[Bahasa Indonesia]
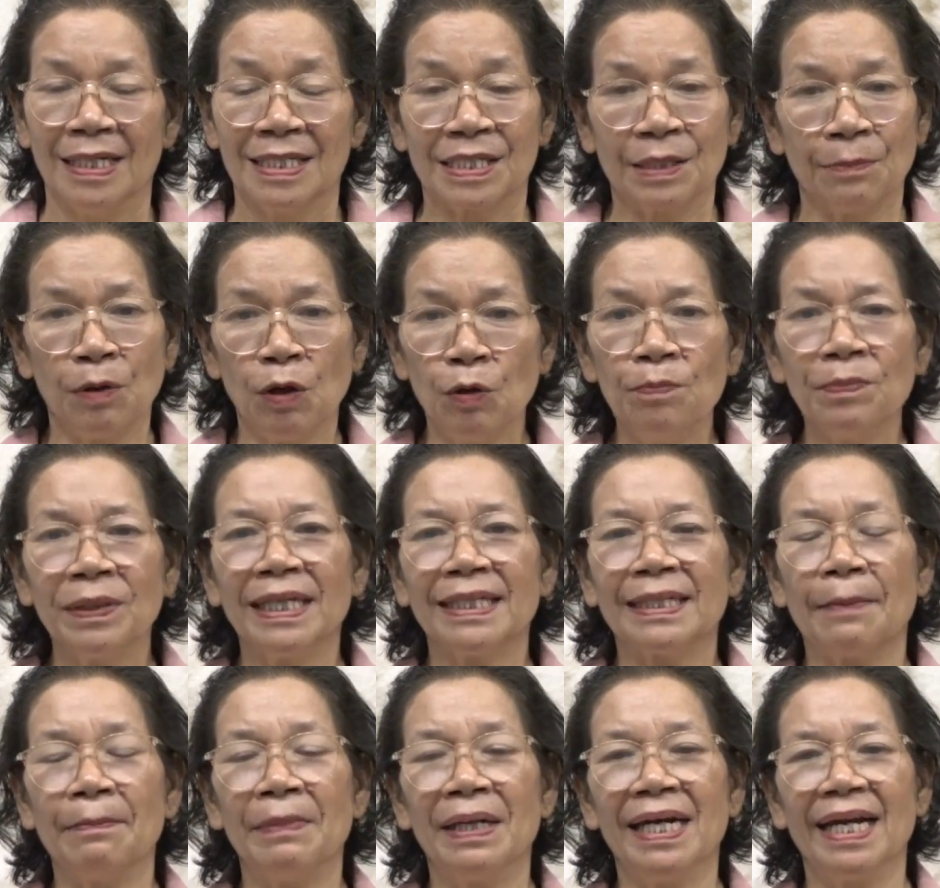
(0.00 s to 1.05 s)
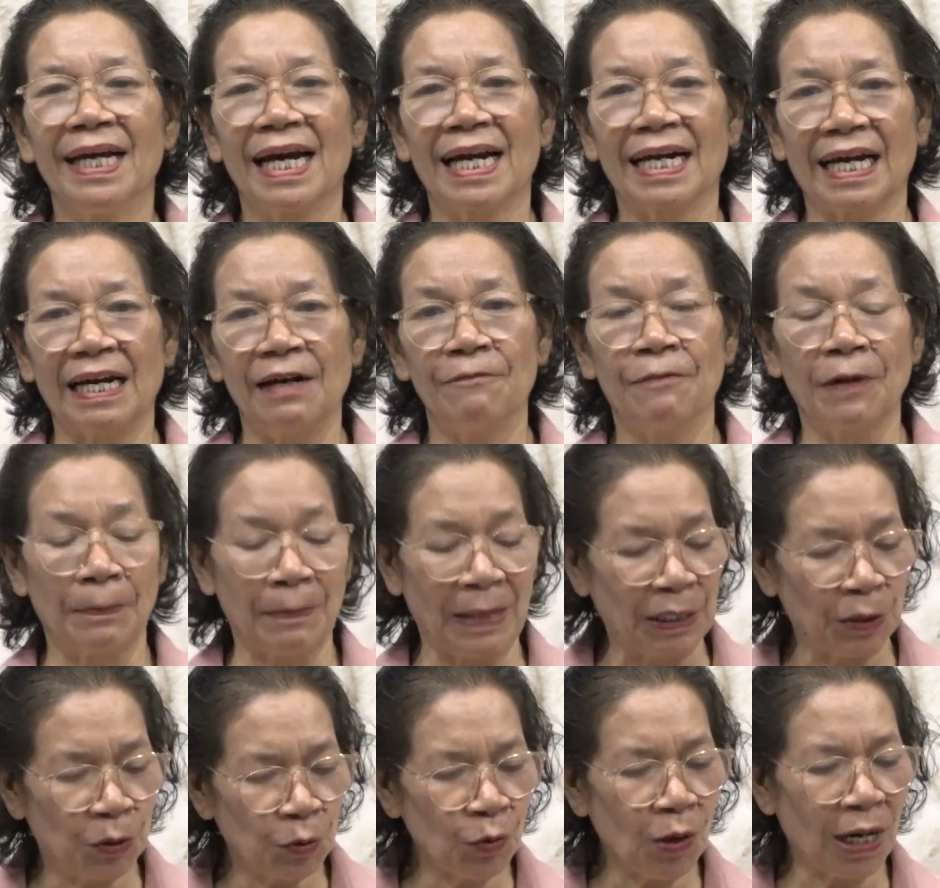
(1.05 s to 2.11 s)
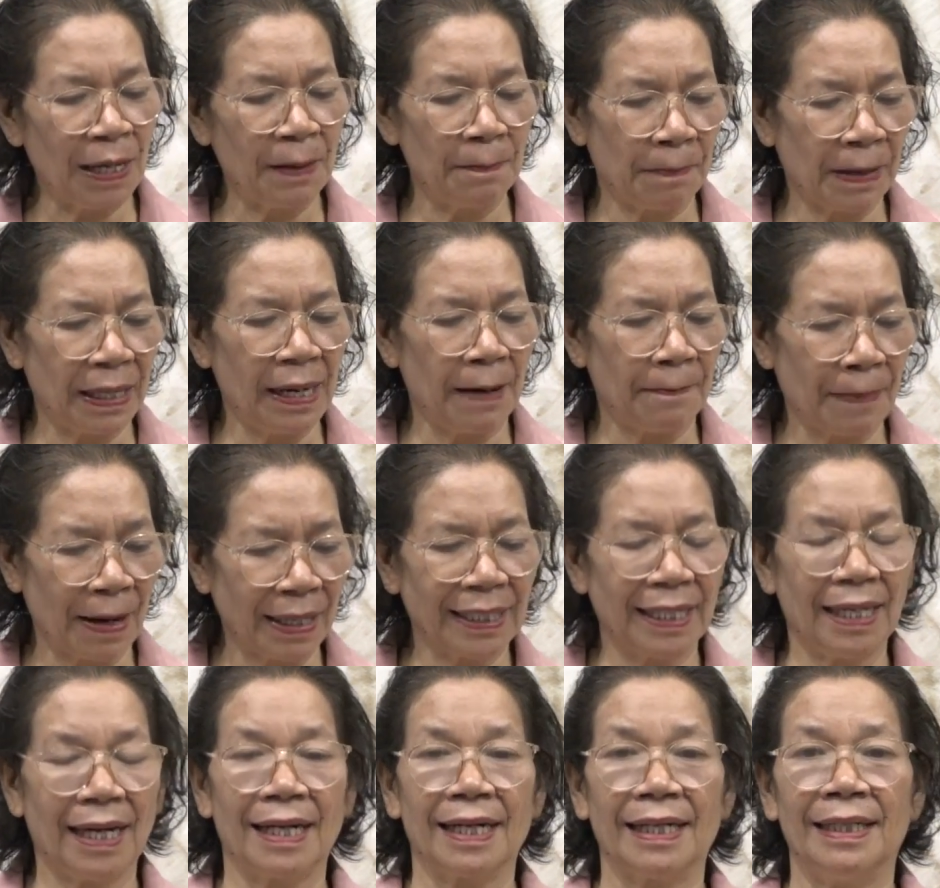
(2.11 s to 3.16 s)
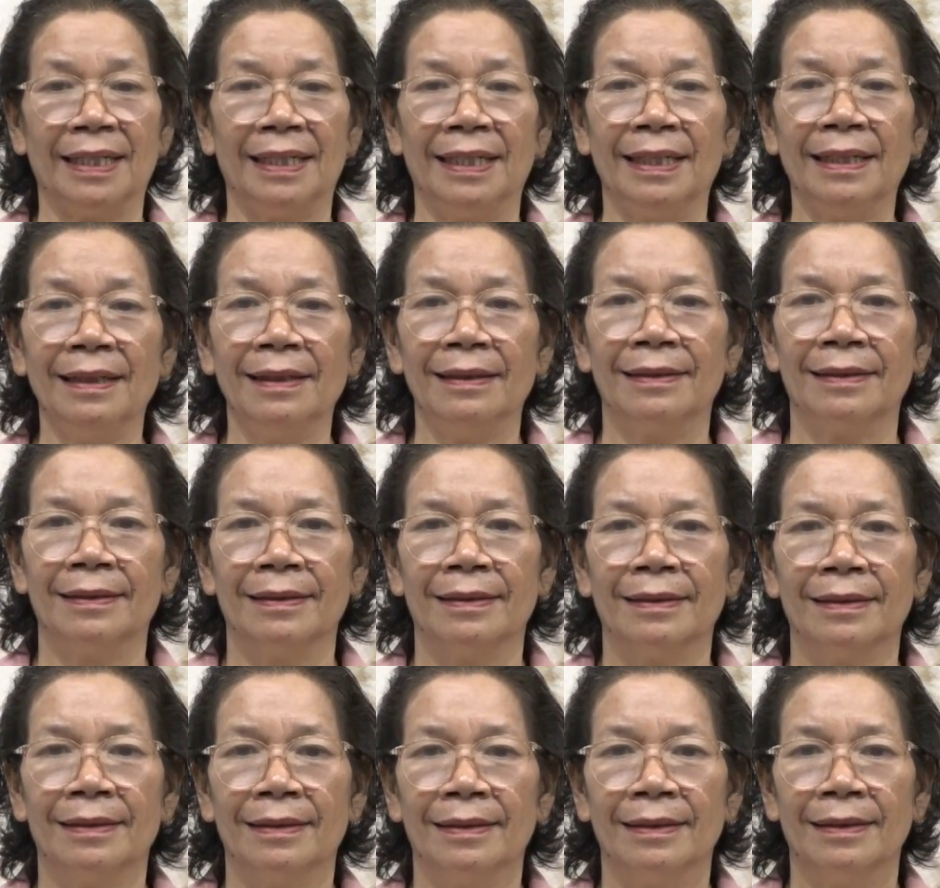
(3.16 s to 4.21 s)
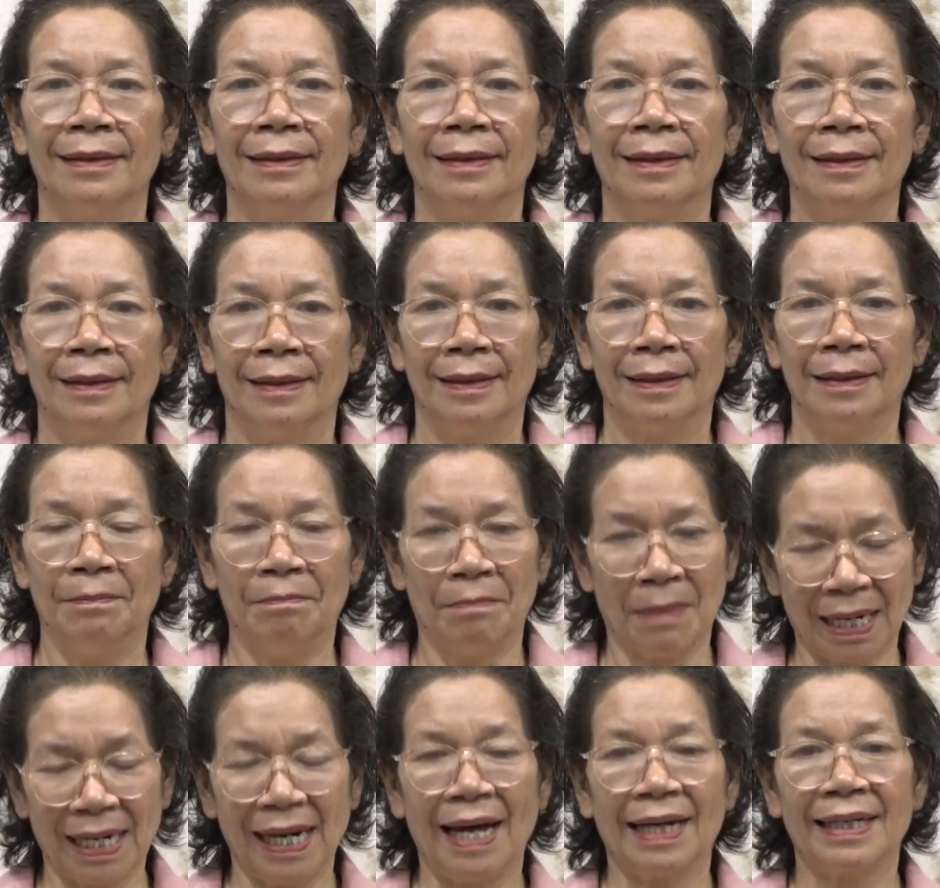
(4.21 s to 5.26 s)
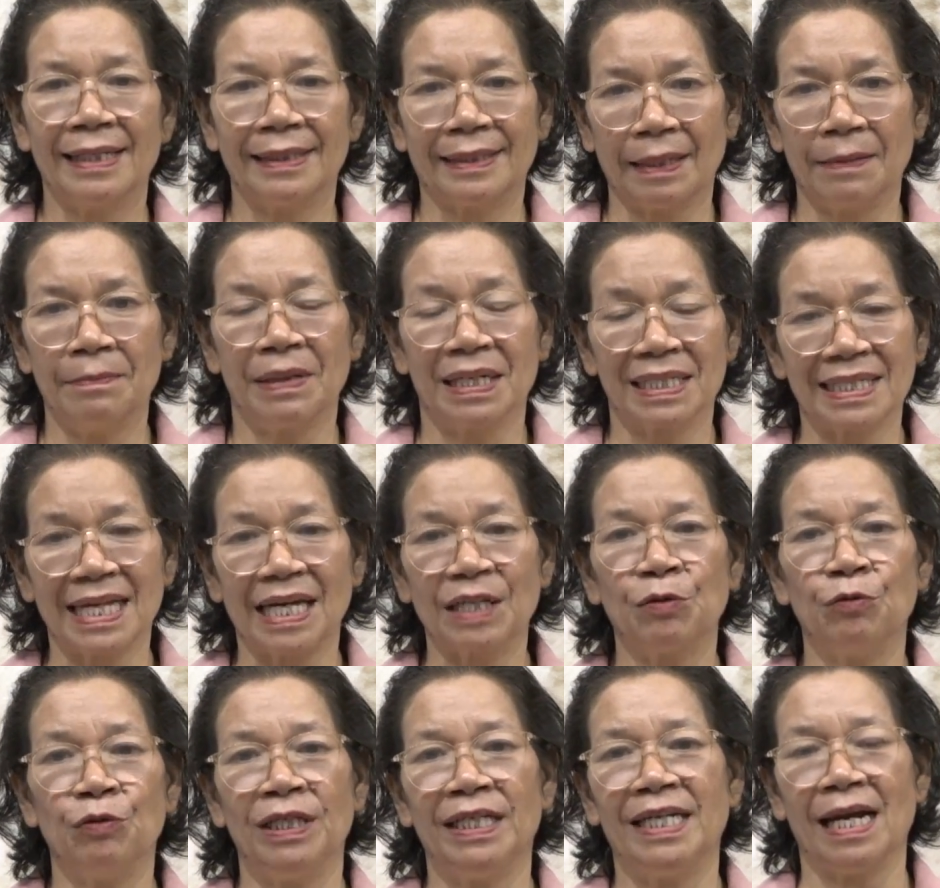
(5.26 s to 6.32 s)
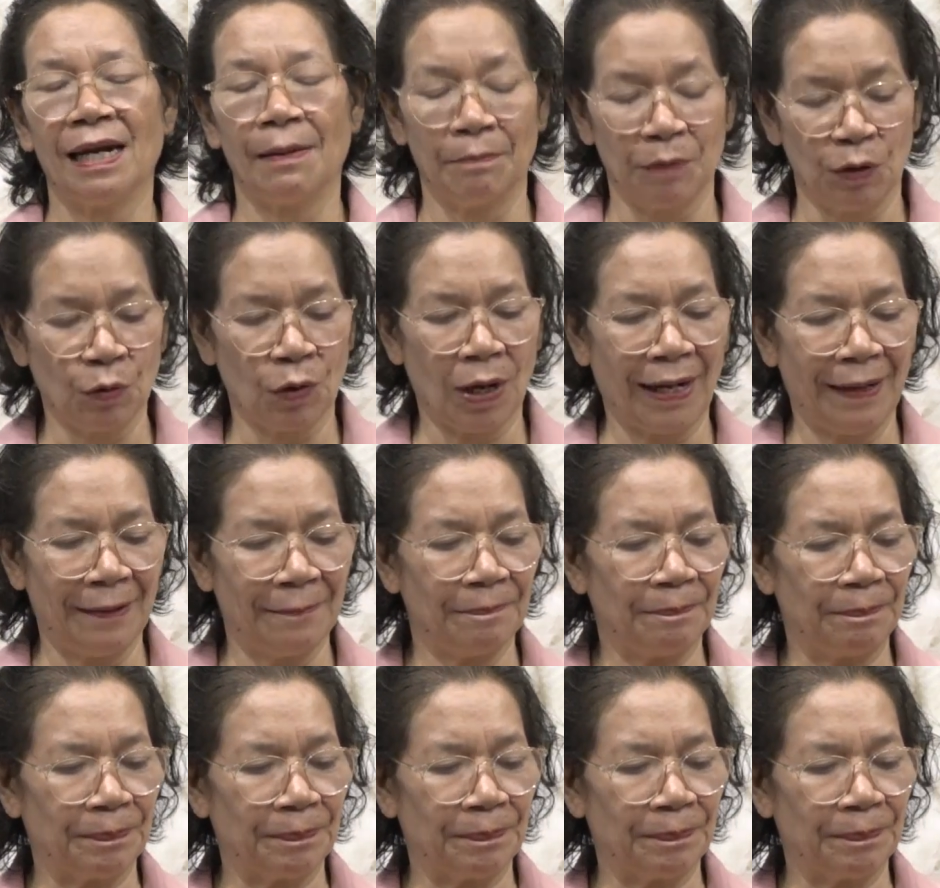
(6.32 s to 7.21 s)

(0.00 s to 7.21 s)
Sebelum kita mendengarkan firman Tuhan pada pagi hari ini, marilah kita bersatu di dalam doa.